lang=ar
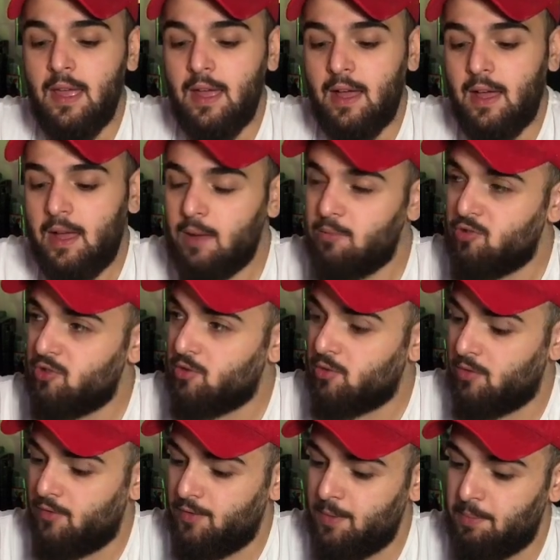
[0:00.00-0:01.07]
اهم شيء يكون
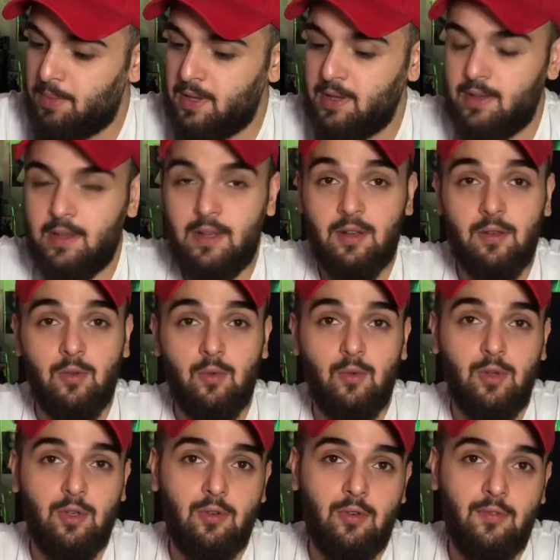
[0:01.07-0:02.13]
في برنتر
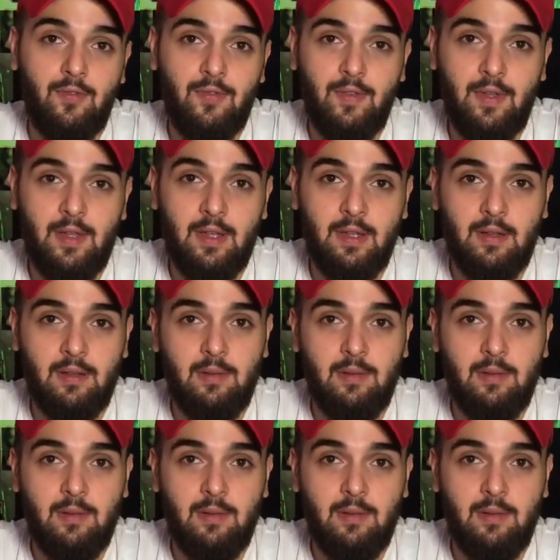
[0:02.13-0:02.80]
ويكون في